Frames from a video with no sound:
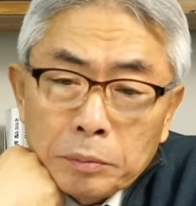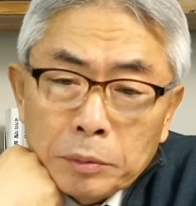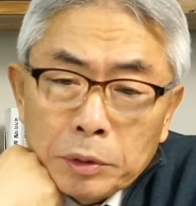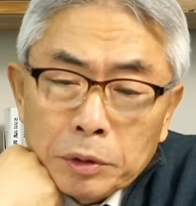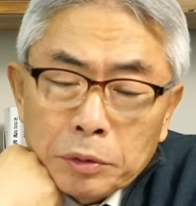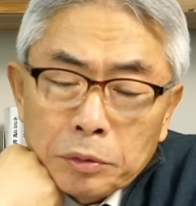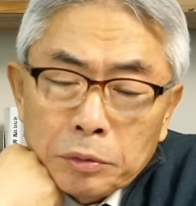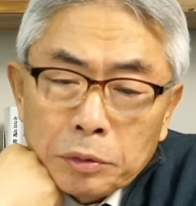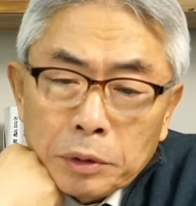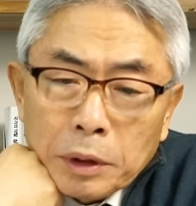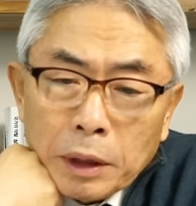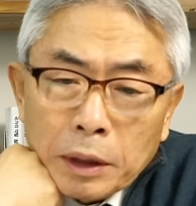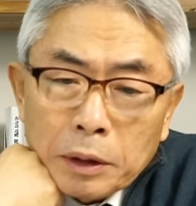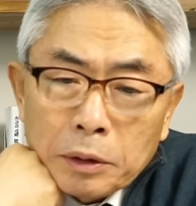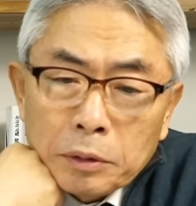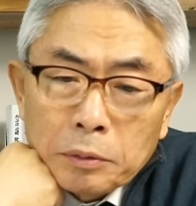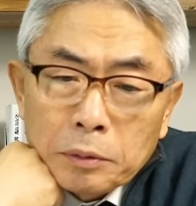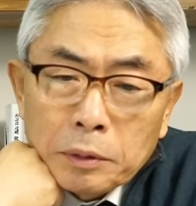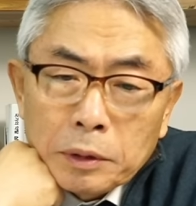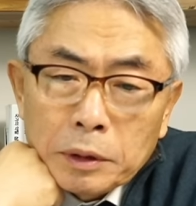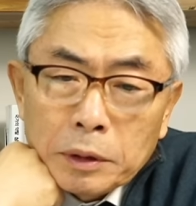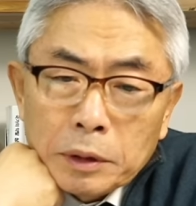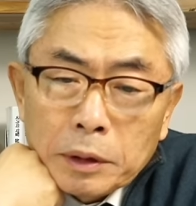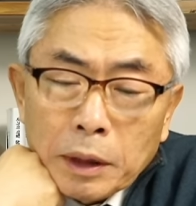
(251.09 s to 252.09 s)
민주당이
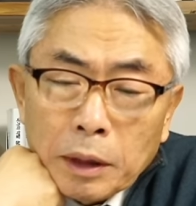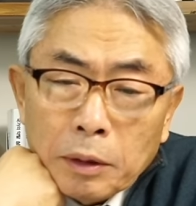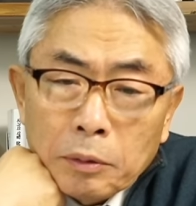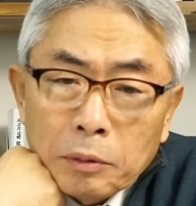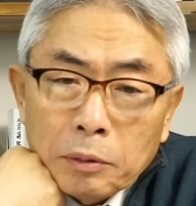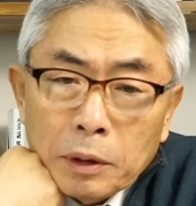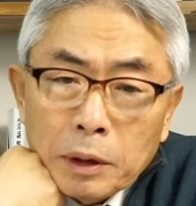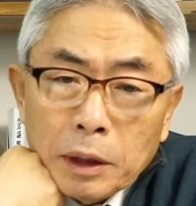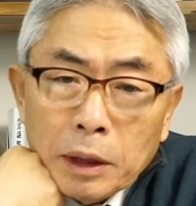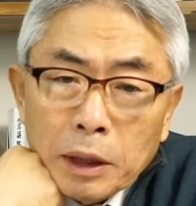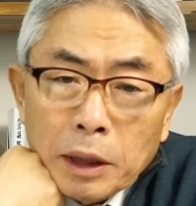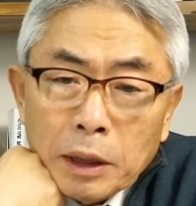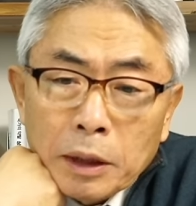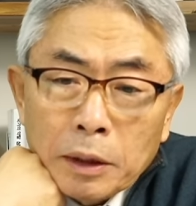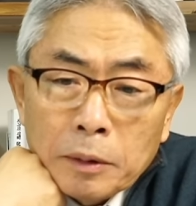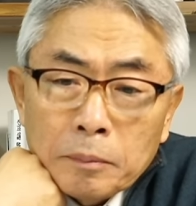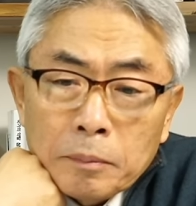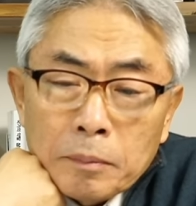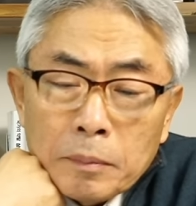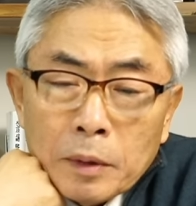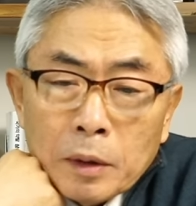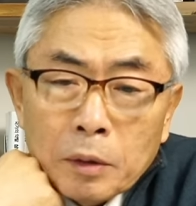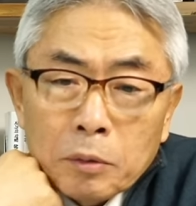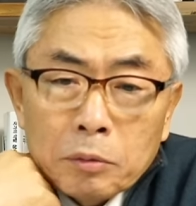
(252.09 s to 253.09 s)
왜야 원래
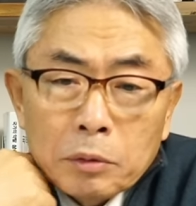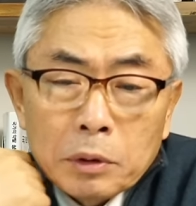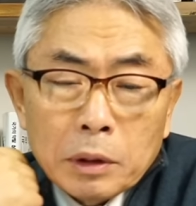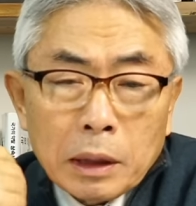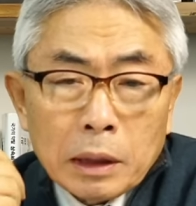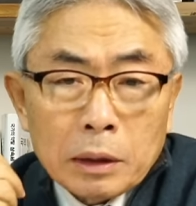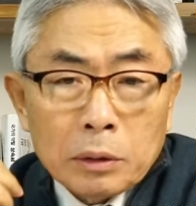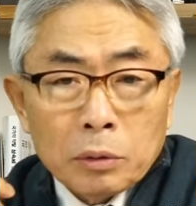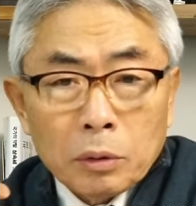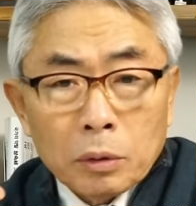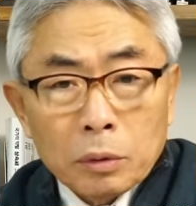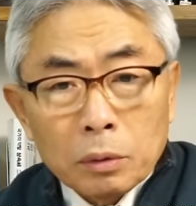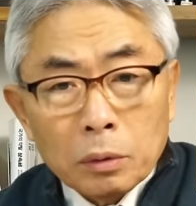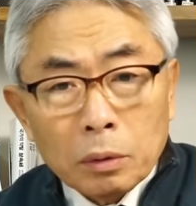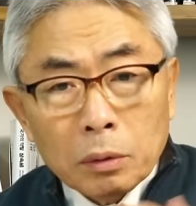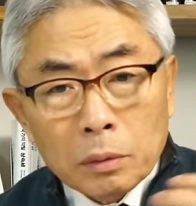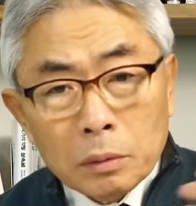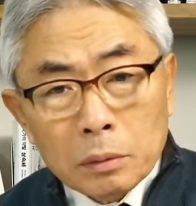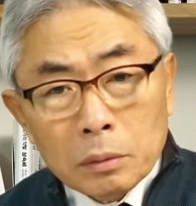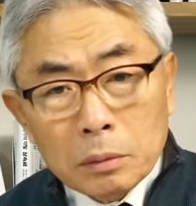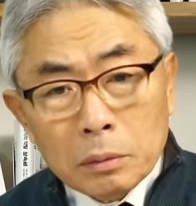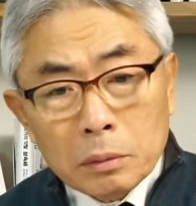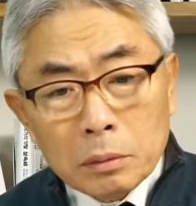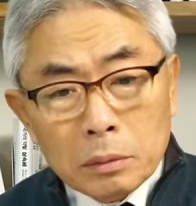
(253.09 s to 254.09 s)
우리가
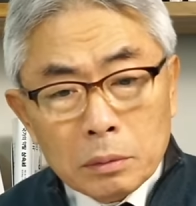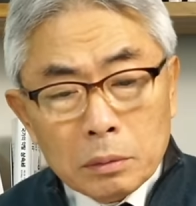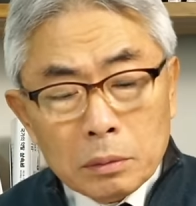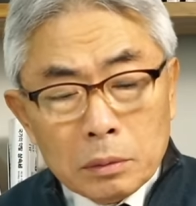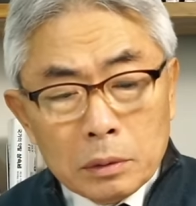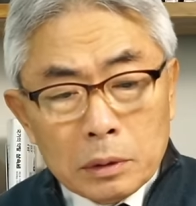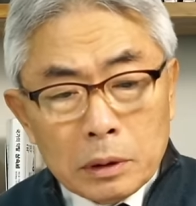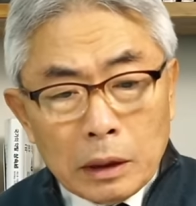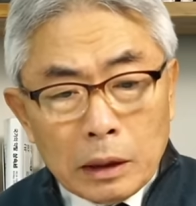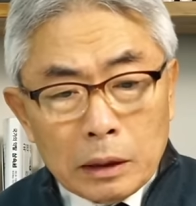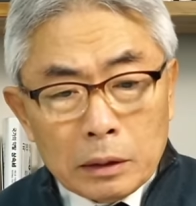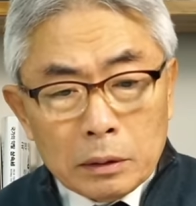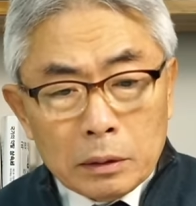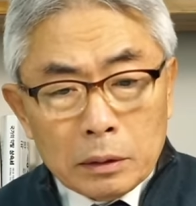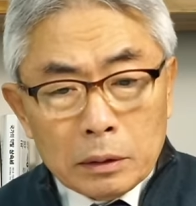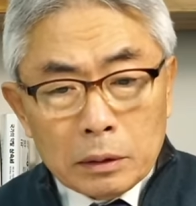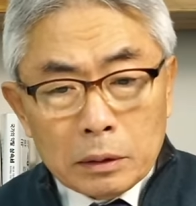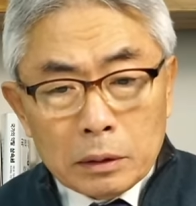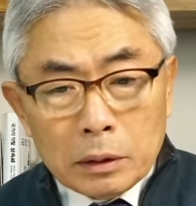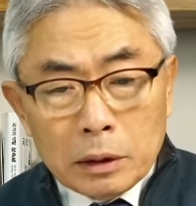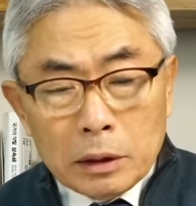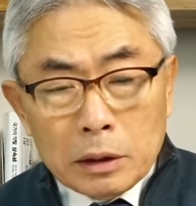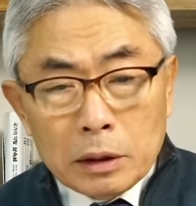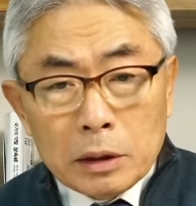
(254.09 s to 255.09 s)

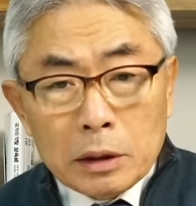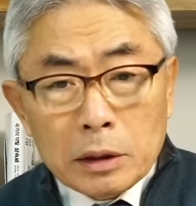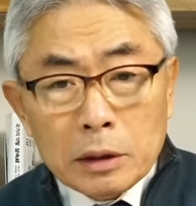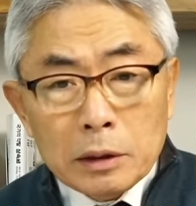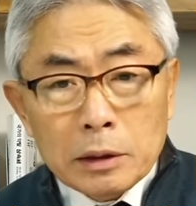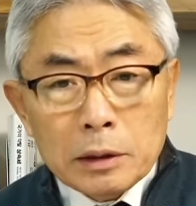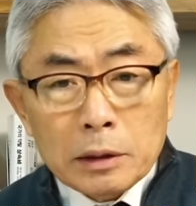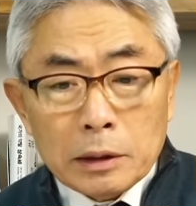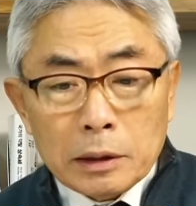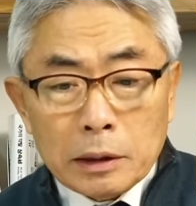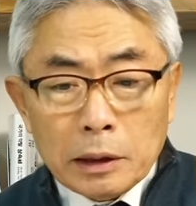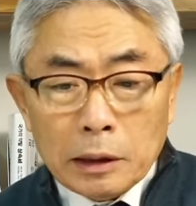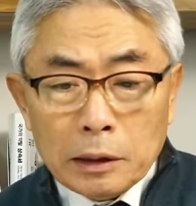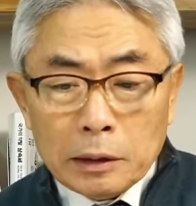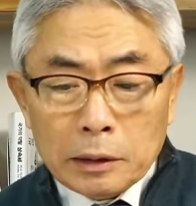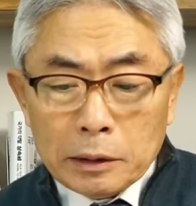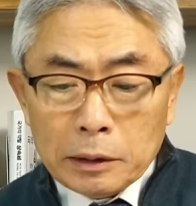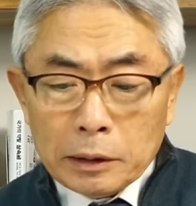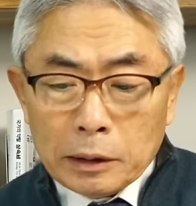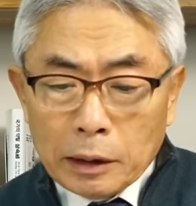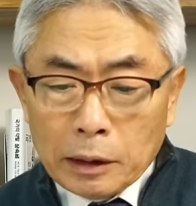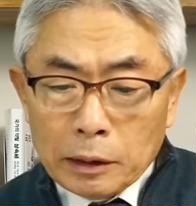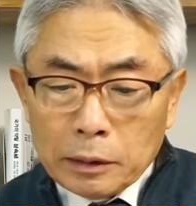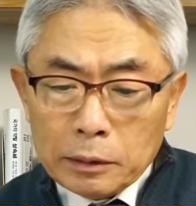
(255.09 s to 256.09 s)
노동자들의 지지
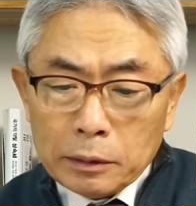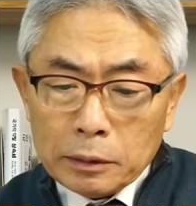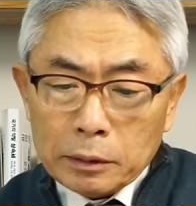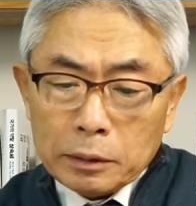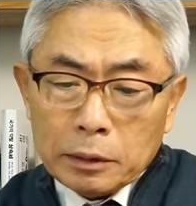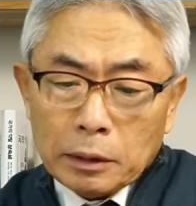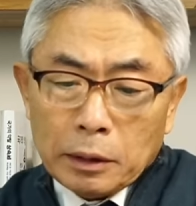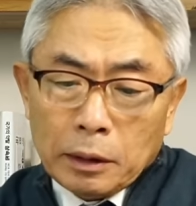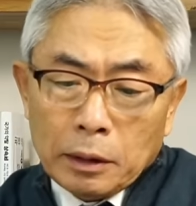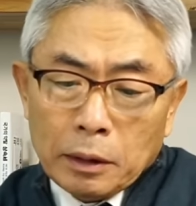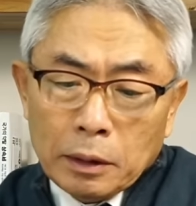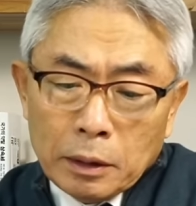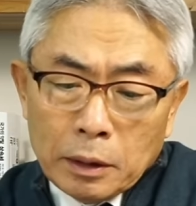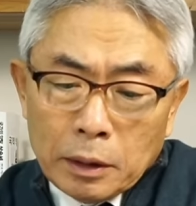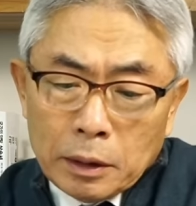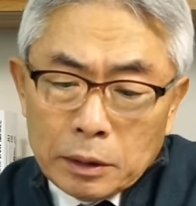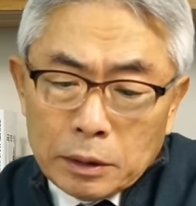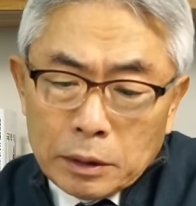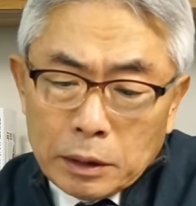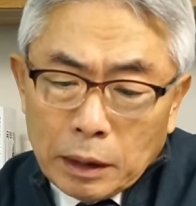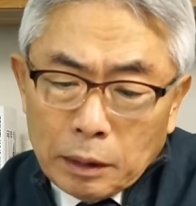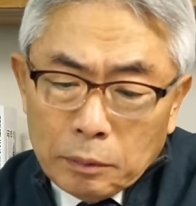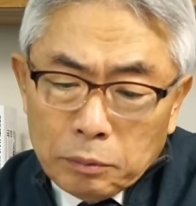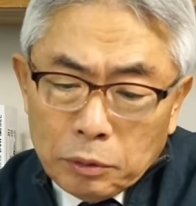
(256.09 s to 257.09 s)
세력이다 이렇게
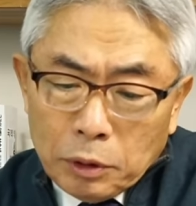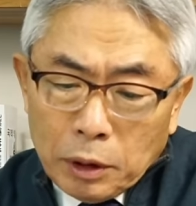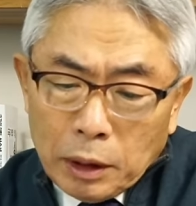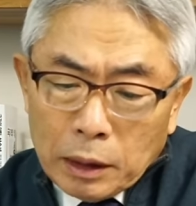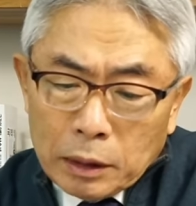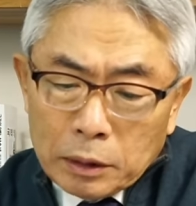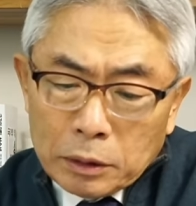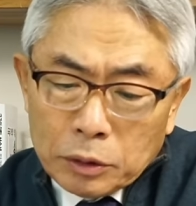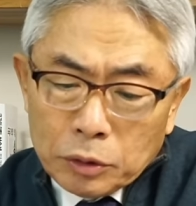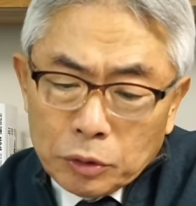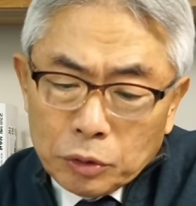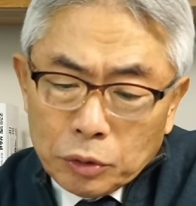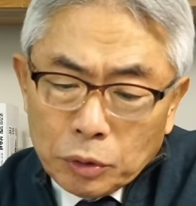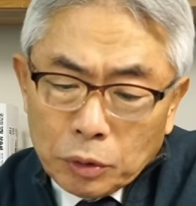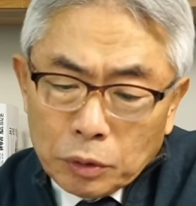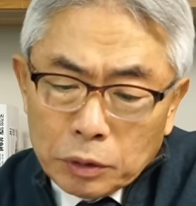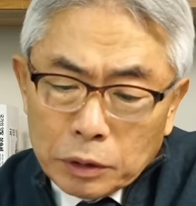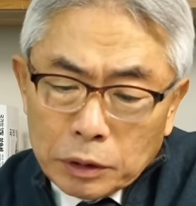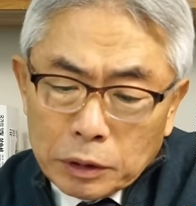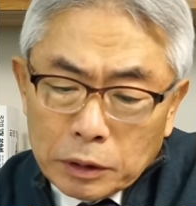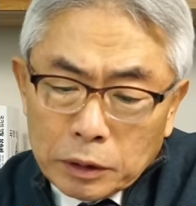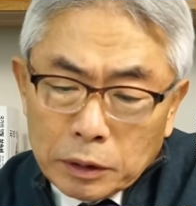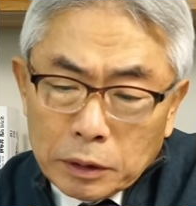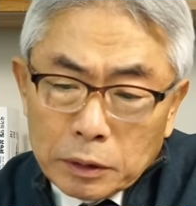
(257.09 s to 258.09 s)
자부하는
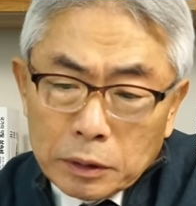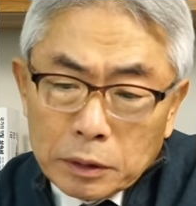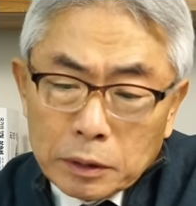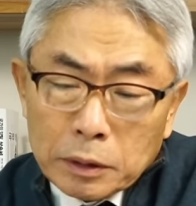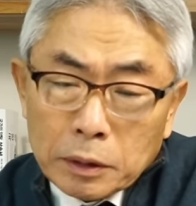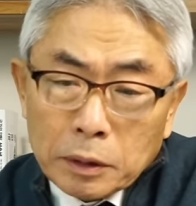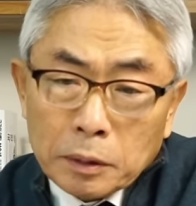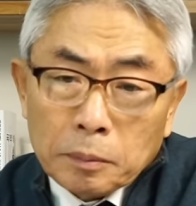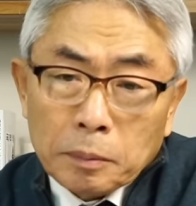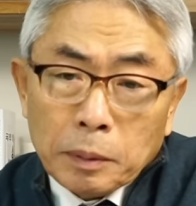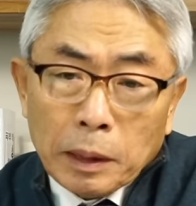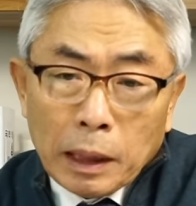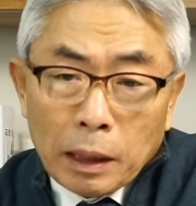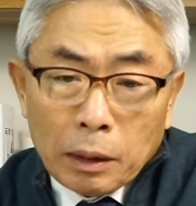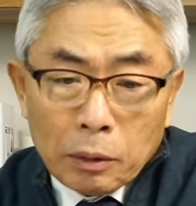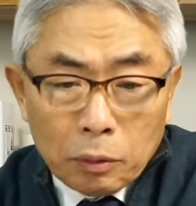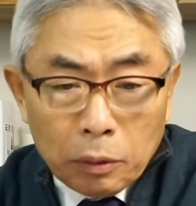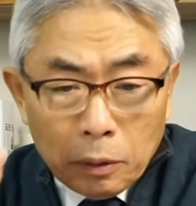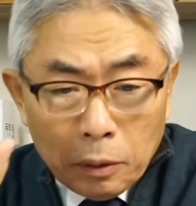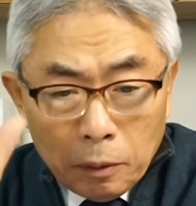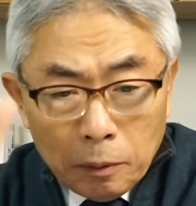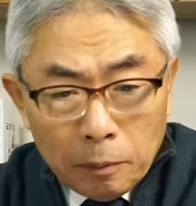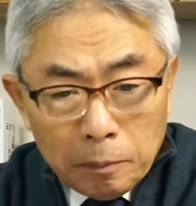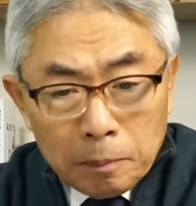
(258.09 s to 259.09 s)
조직이어서
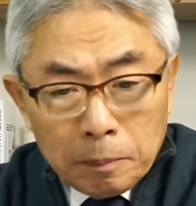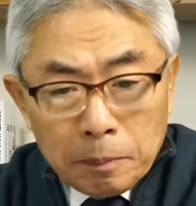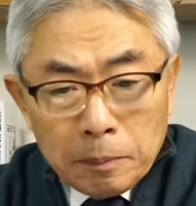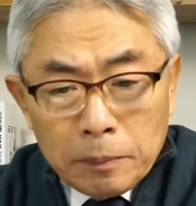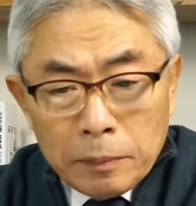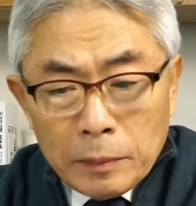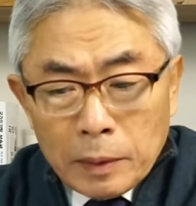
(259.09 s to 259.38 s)
바로